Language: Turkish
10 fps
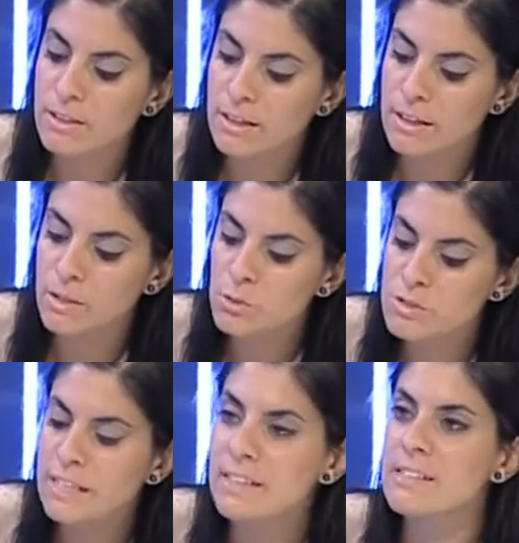e,
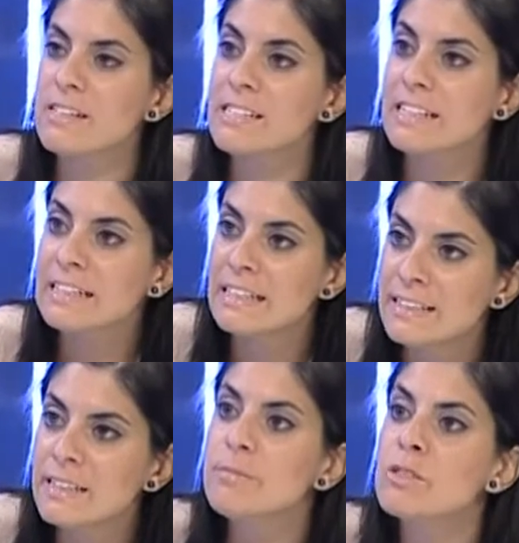yüksek lisansla
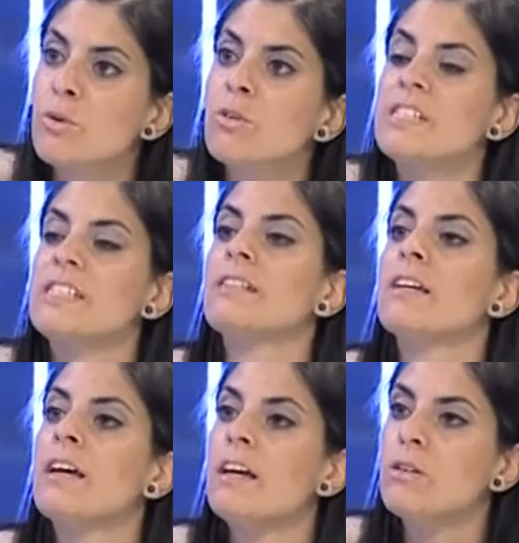klinik psikoloji
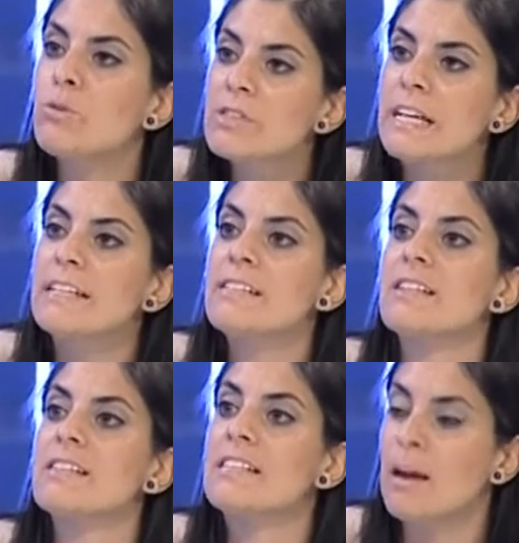yüksek
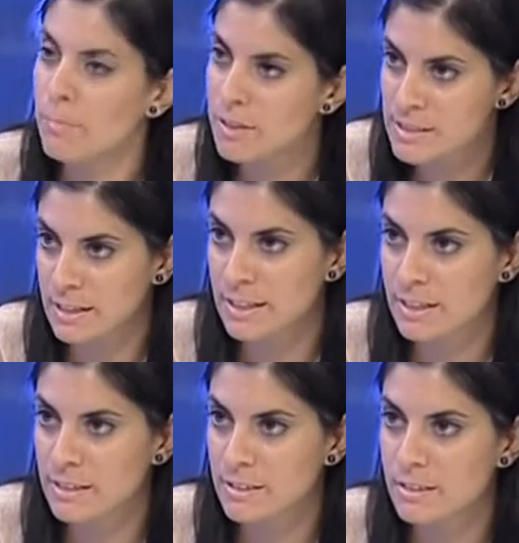lisansını yapmanız
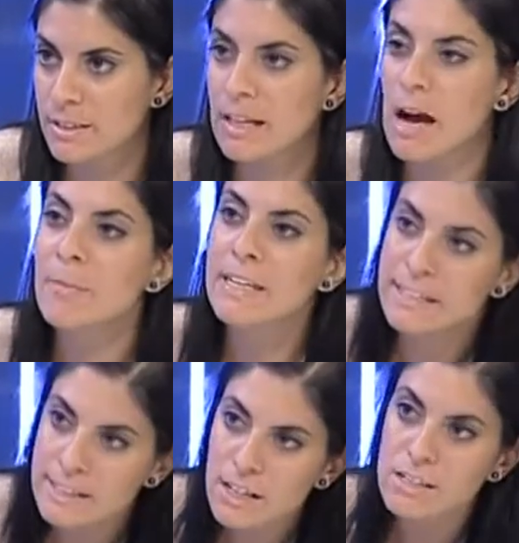gerekir. Ama
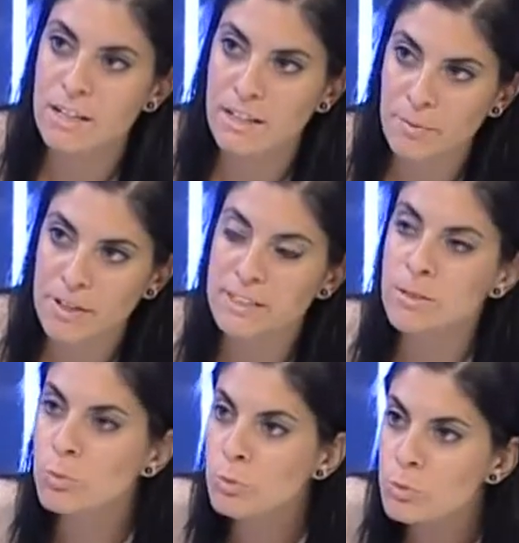yeni yasayla
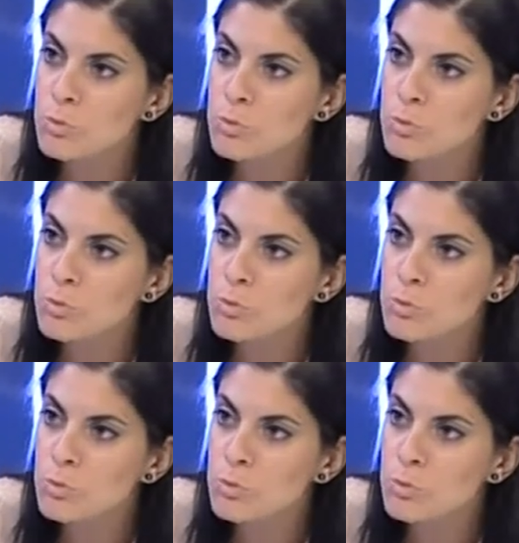birlikte bunun